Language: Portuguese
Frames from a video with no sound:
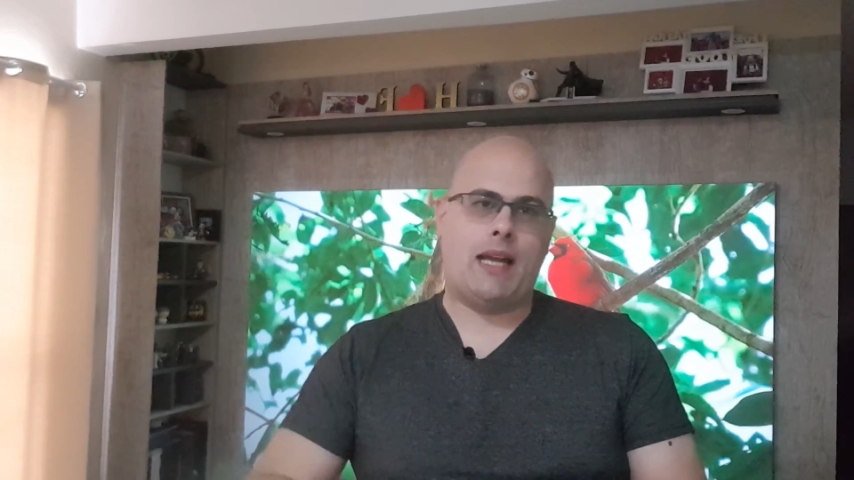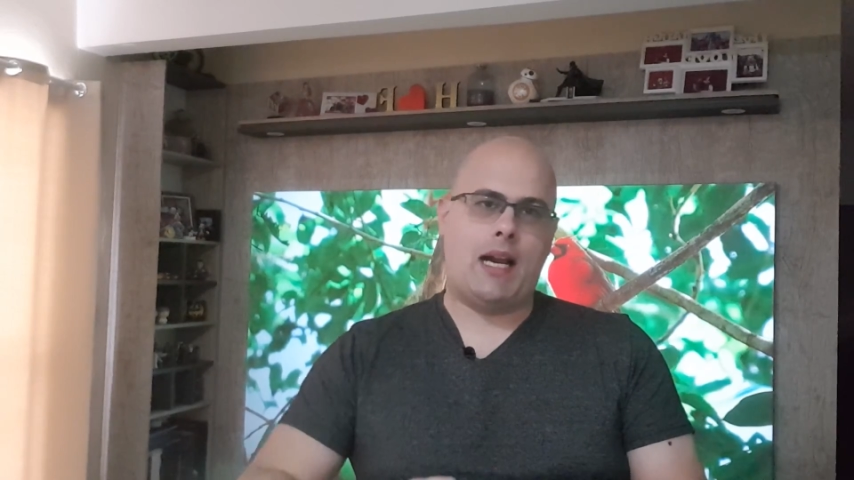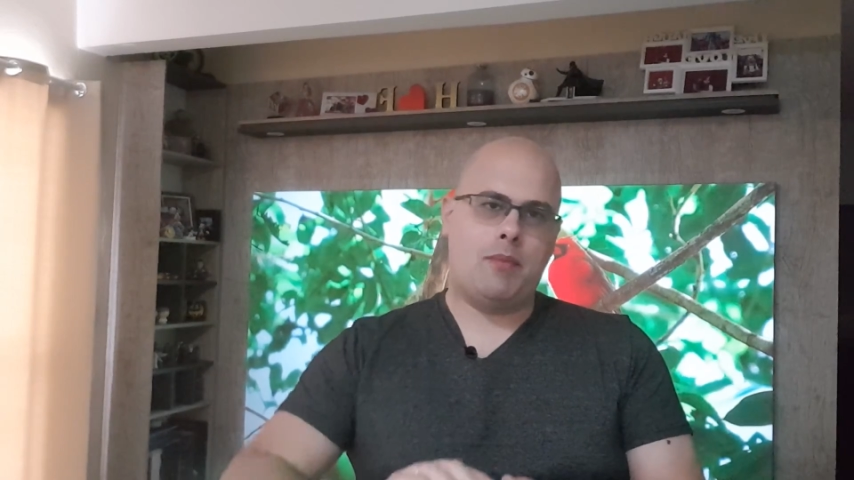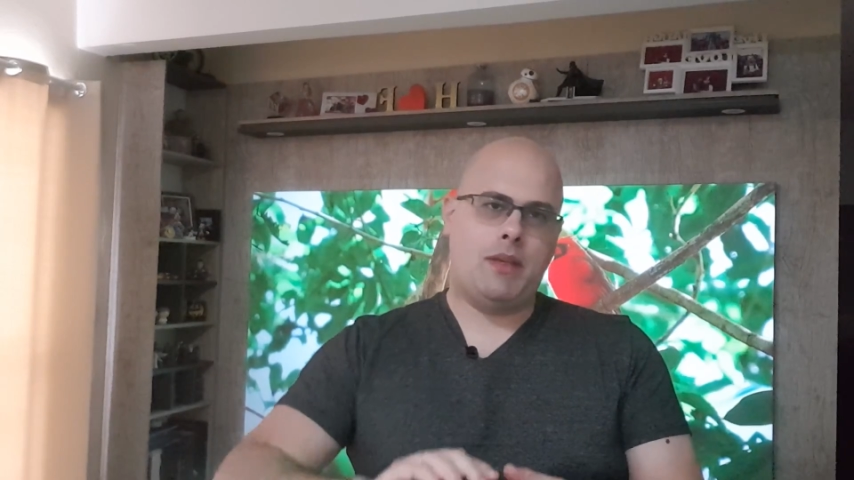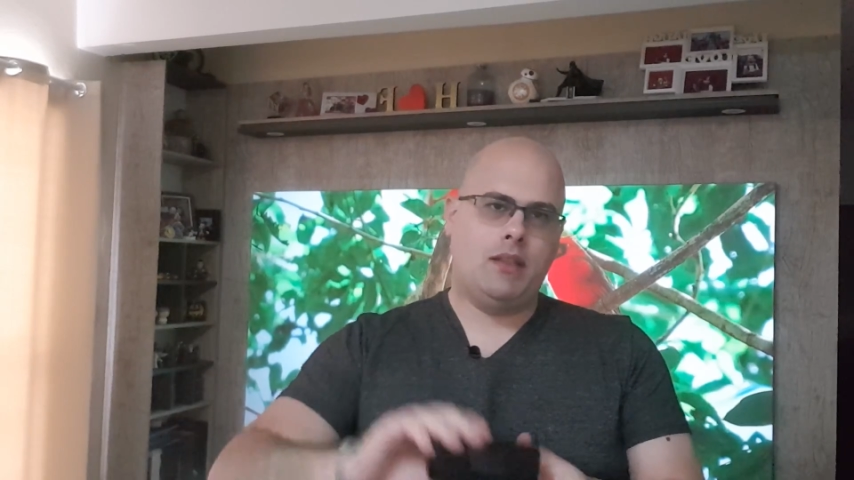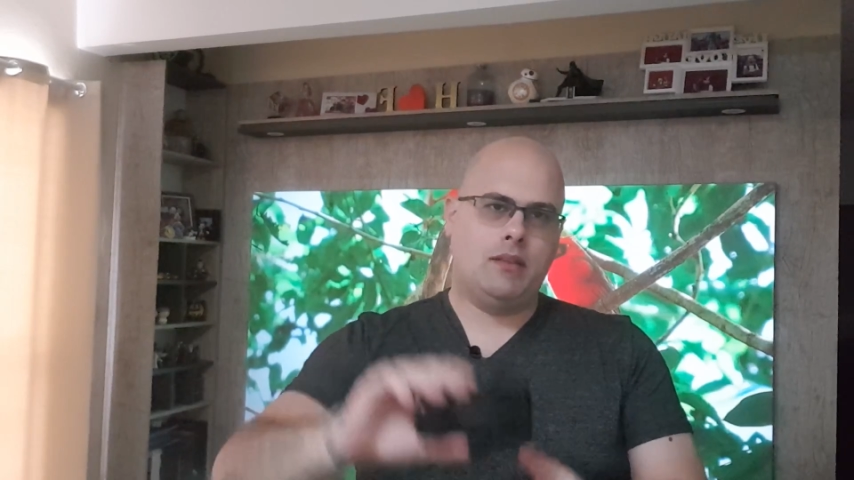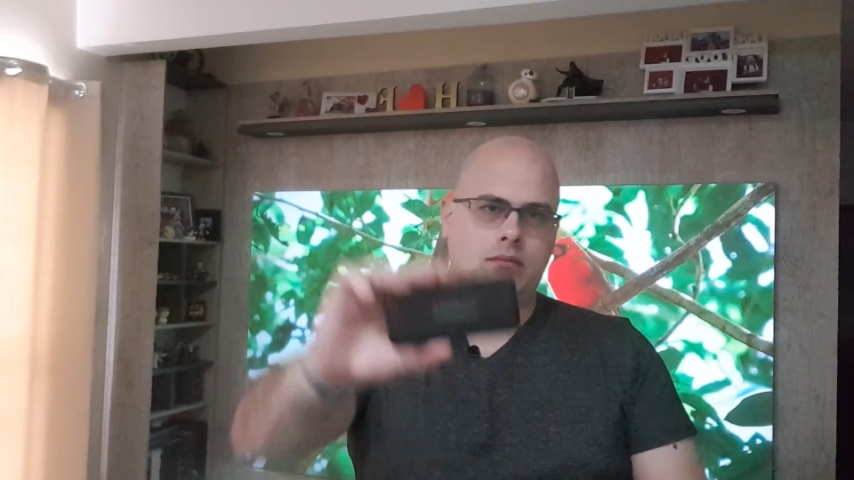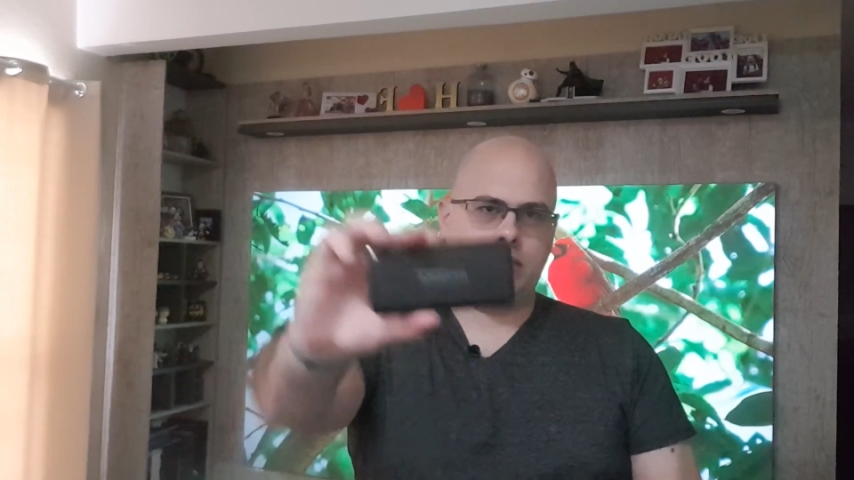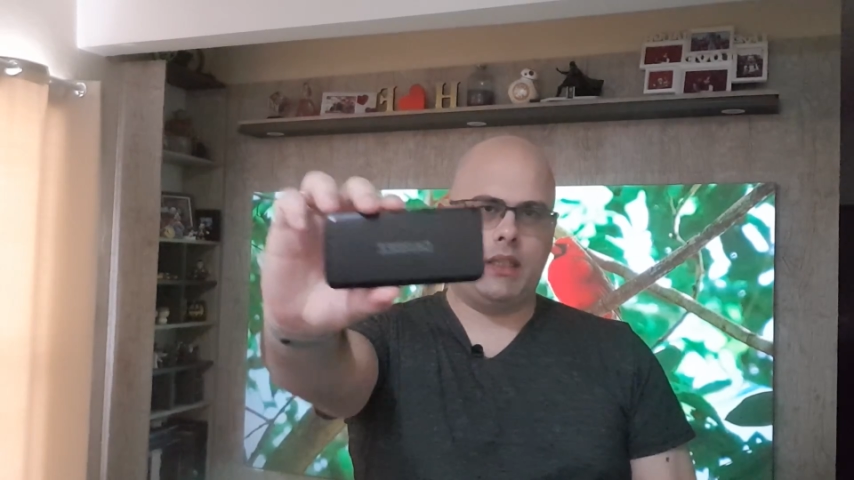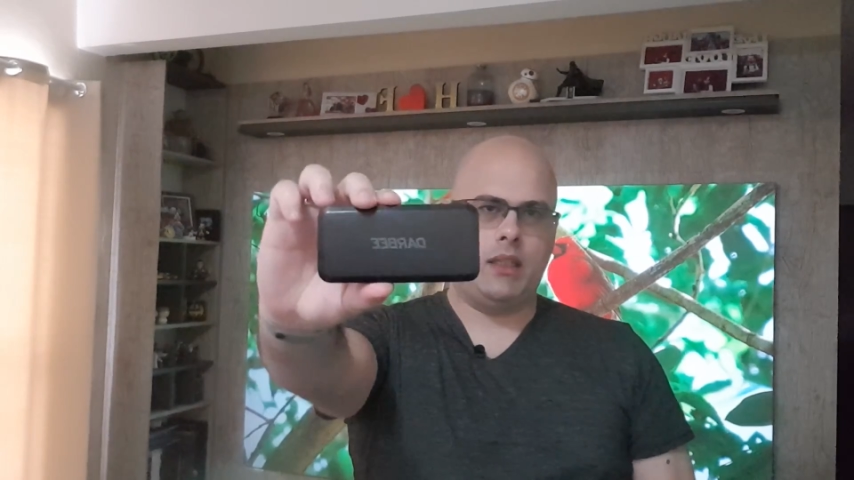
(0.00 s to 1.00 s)
Darby,
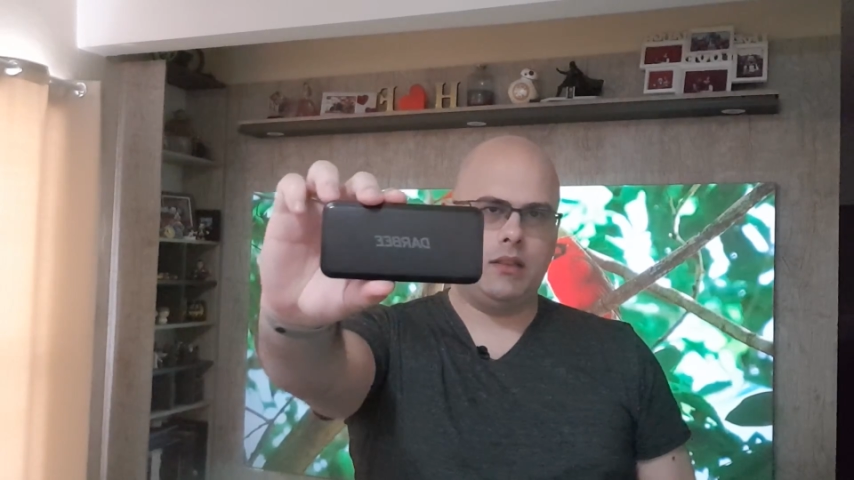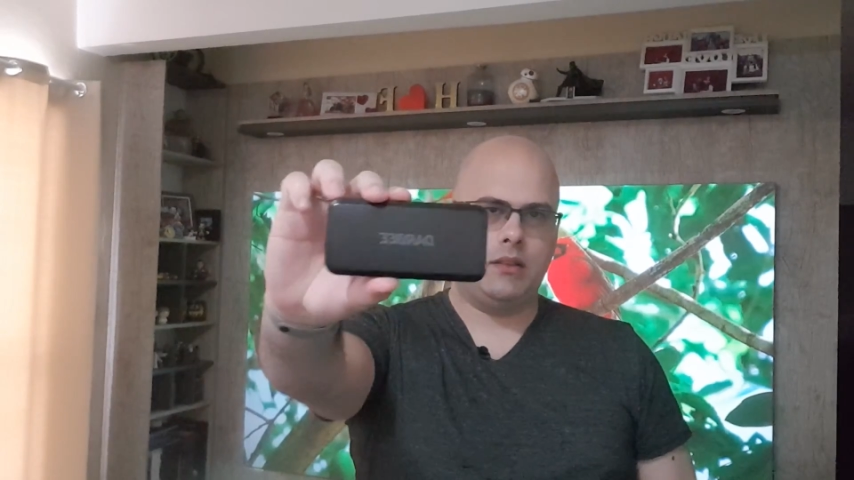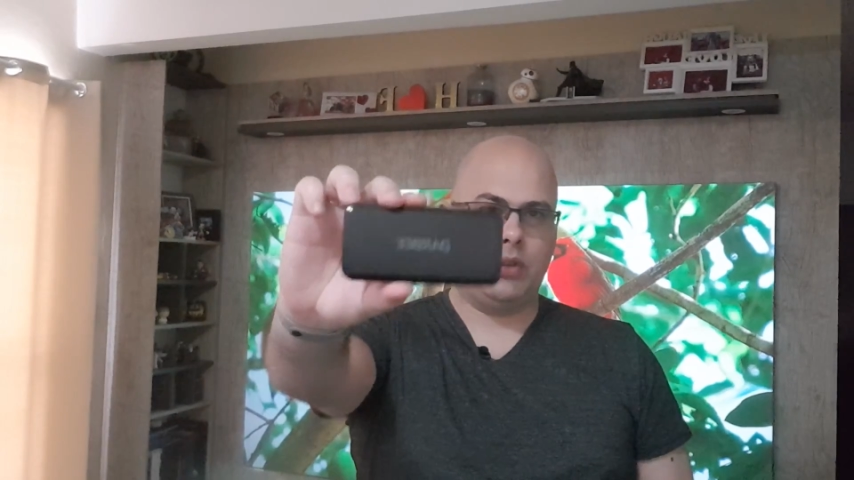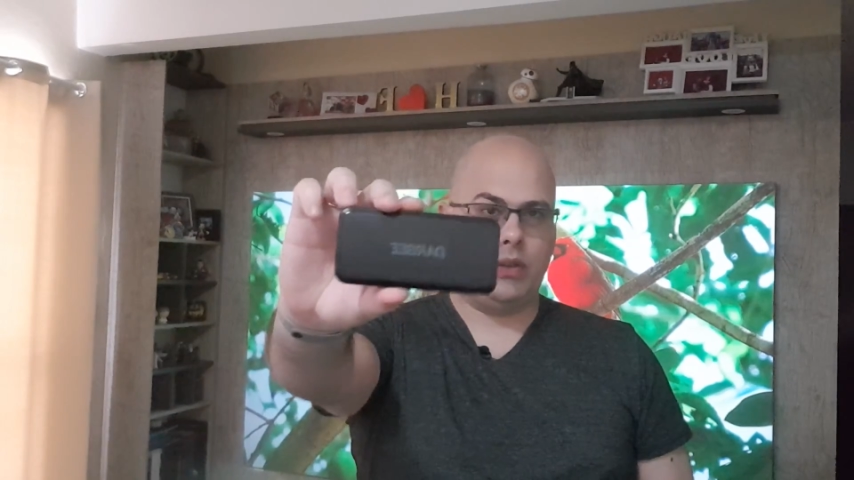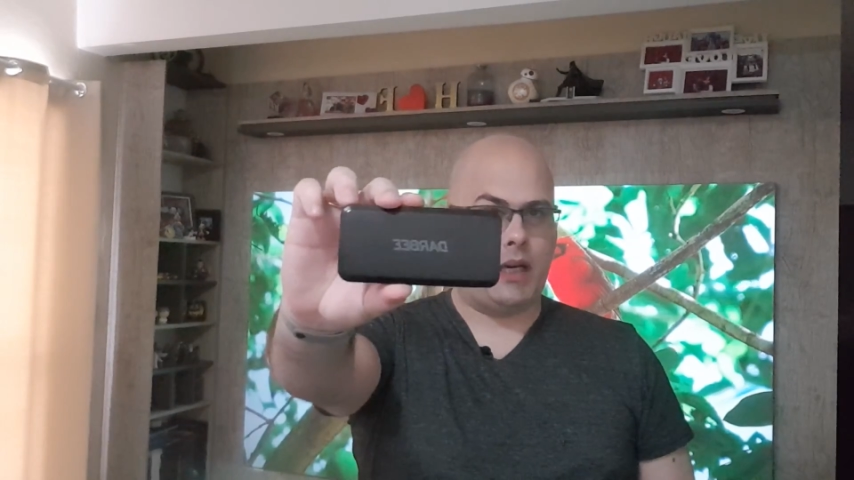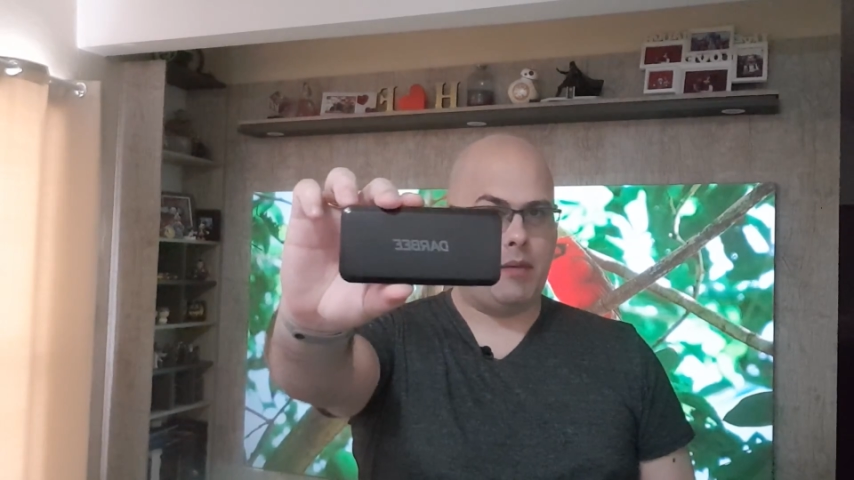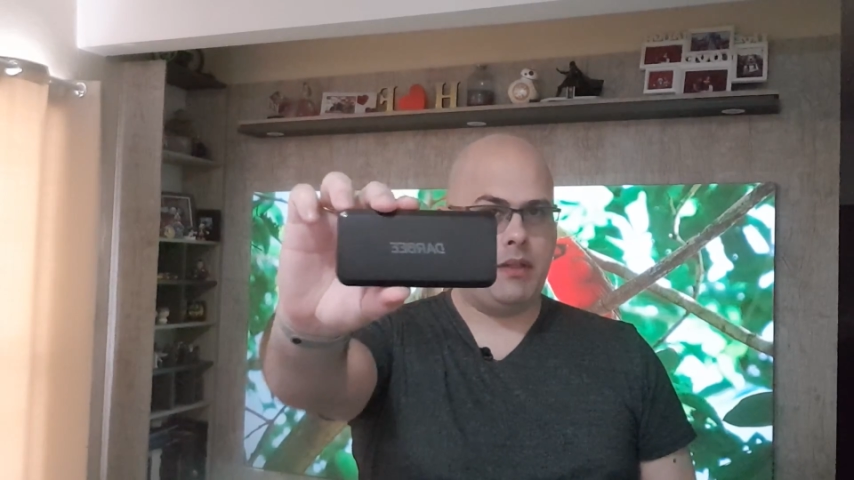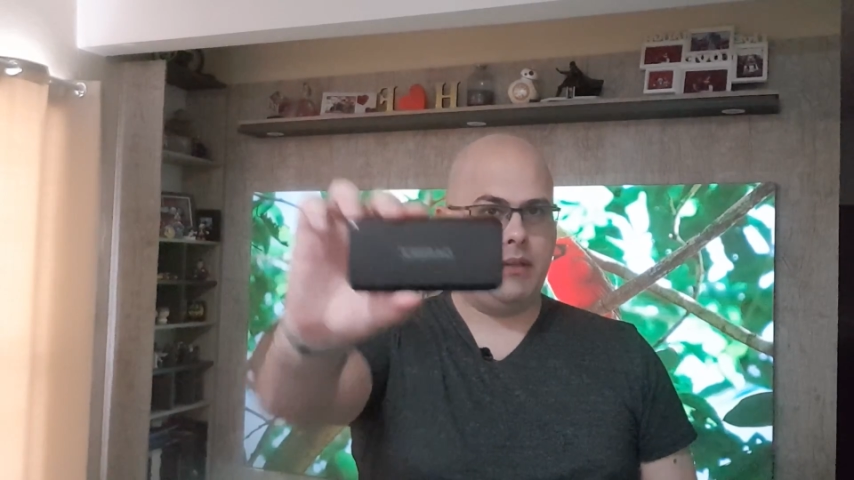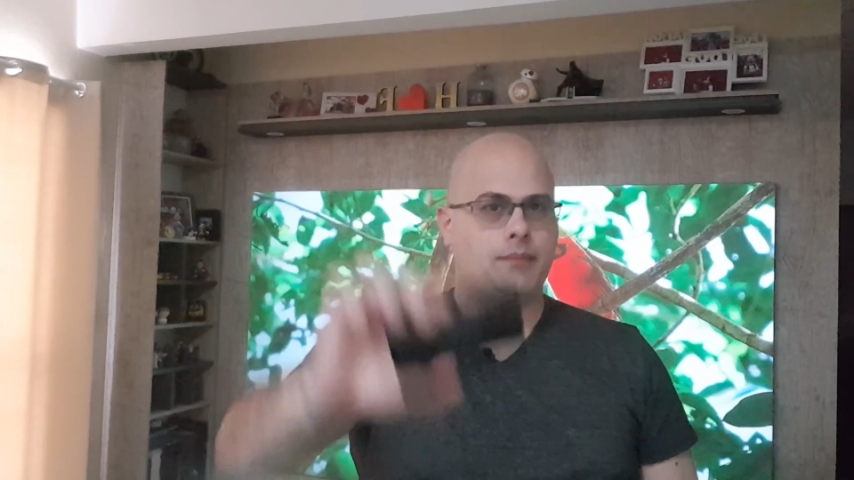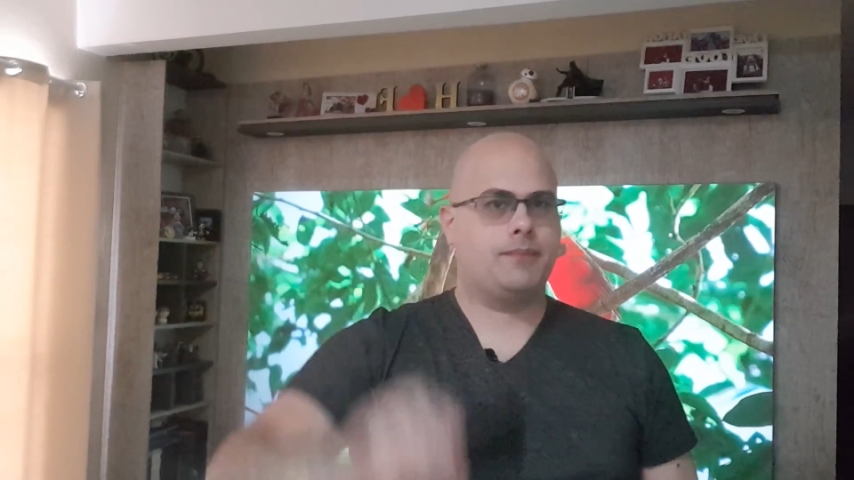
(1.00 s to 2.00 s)
né? Do Darby.